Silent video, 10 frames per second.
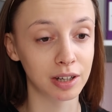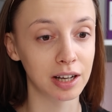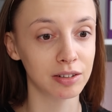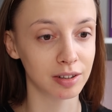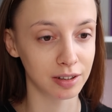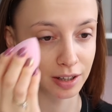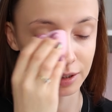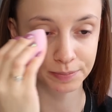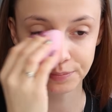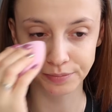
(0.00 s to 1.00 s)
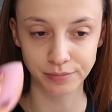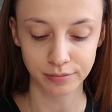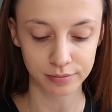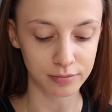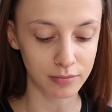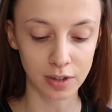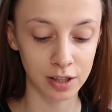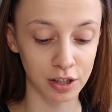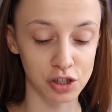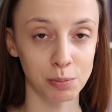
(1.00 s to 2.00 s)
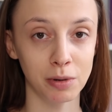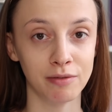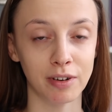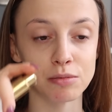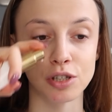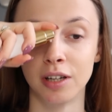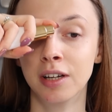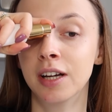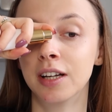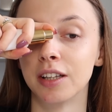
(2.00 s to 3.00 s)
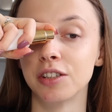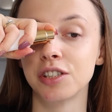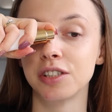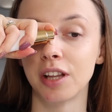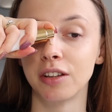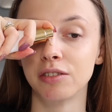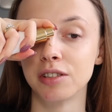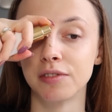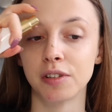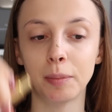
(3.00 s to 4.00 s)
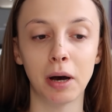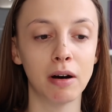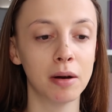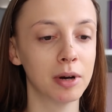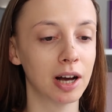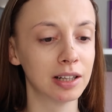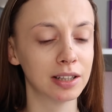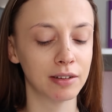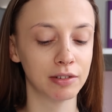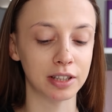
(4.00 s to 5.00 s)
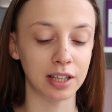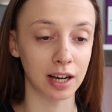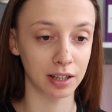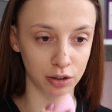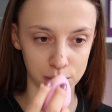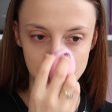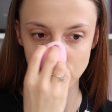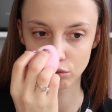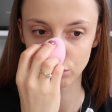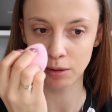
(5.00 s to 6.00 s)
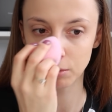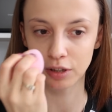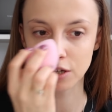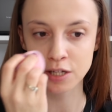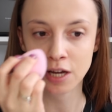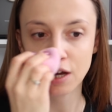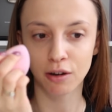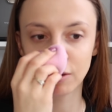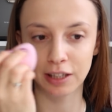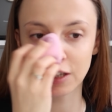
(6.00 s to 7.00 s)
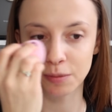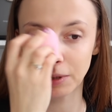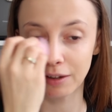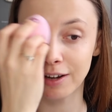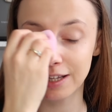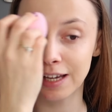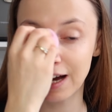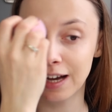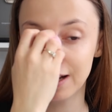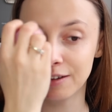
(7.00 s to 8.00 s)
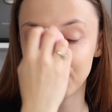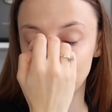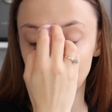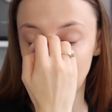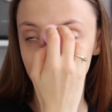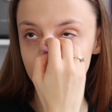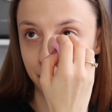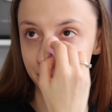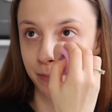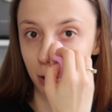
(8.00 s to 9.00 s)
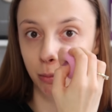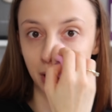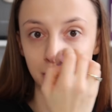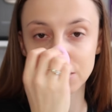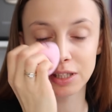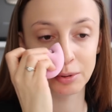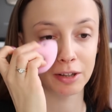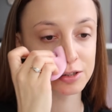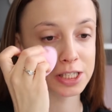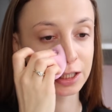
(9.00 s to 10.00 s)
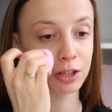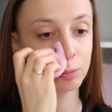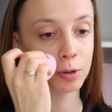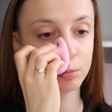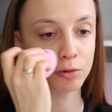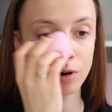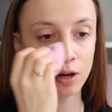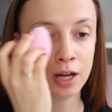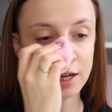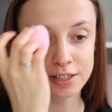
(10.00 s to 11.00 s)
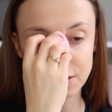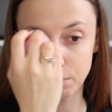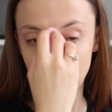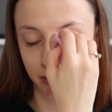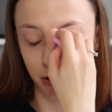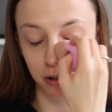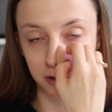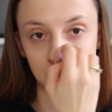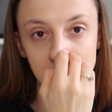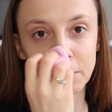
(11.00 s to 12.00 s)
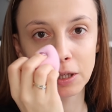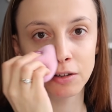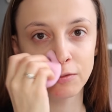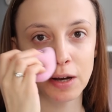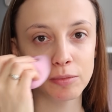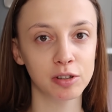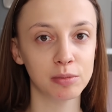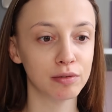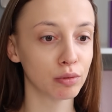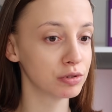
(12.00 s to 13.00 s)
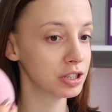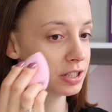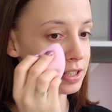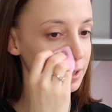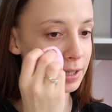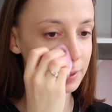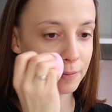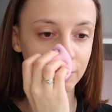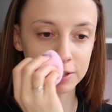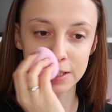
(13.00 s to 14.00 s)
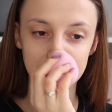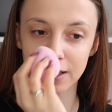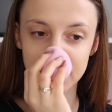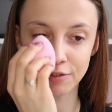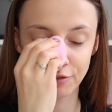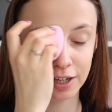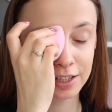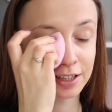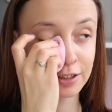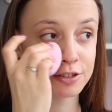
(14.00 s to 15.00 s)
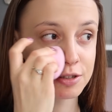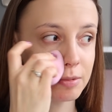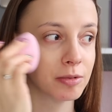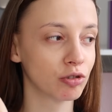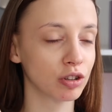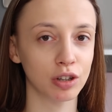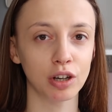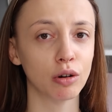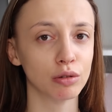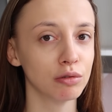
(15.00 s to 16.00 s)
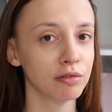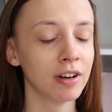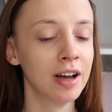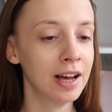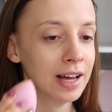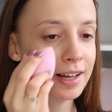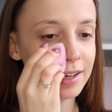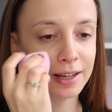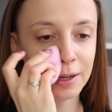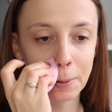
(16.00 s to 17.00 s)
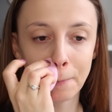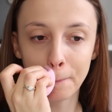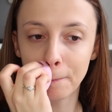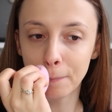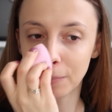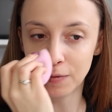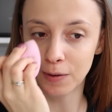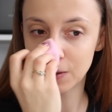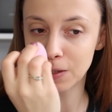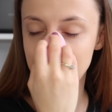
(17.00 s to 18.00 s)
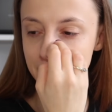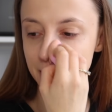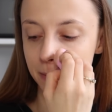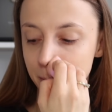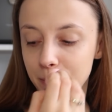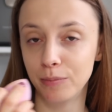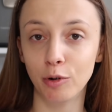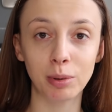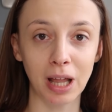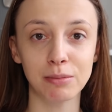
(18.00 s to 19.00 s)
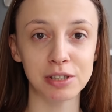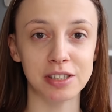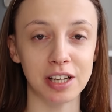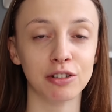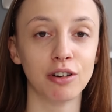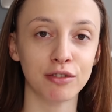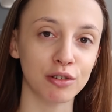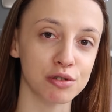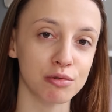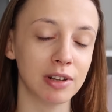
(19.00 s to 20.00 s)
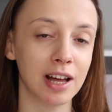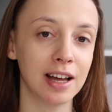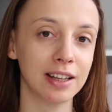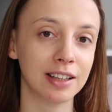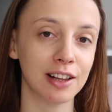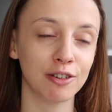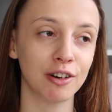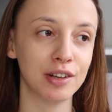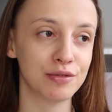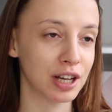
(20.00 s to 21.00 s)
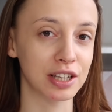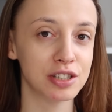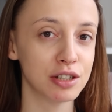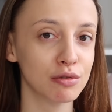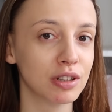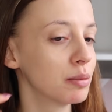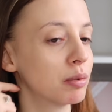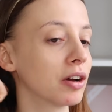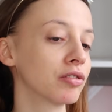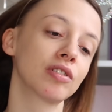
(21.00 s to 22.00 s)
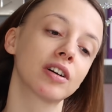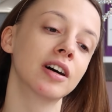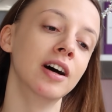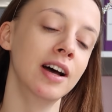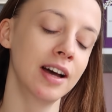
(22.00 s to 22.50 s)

ok, czy nie. Także powiem Wam, że też średnio się wyspałam, ale nawet ja dobrze się czuję, bo też kolejna sprawa, ja e, wczoraj um, ubrałam się naprawdę cienko, bo było ciepło jak wychodziłam i planowałam sobie wrócić um, właśnie Taxify, dlatego że mam jeszcze trochę kodów. Um, no i ubrałam się cienko w koszulę tylko i w taki cieniutki płaszczyk,